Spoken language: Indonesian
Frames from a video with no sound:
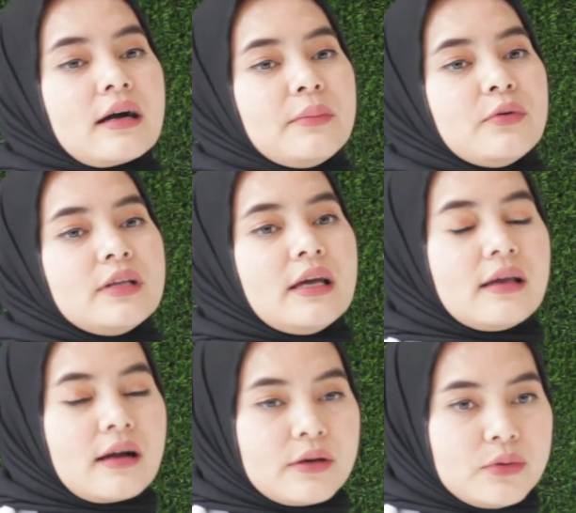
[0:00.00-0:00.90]
Kemudian
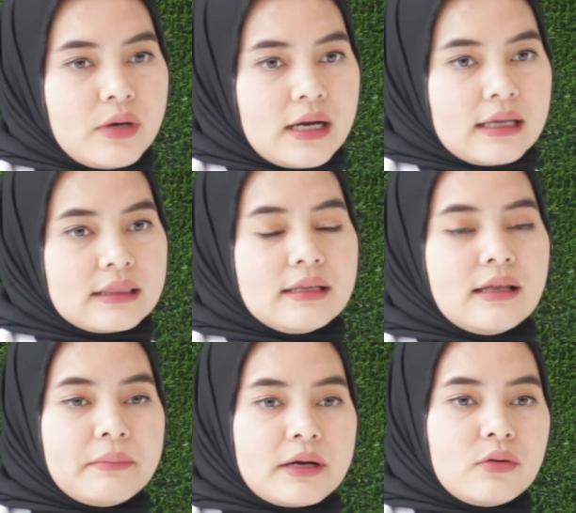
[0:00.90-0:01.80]
yang kedua,
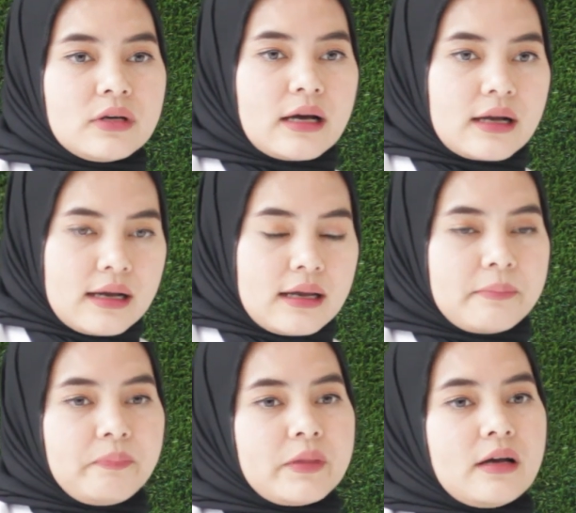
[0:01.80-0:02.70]
tidak menggunakan
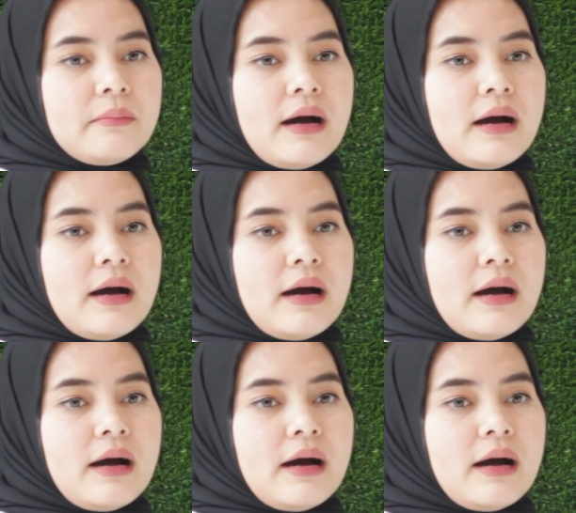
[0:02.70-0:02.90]
eh,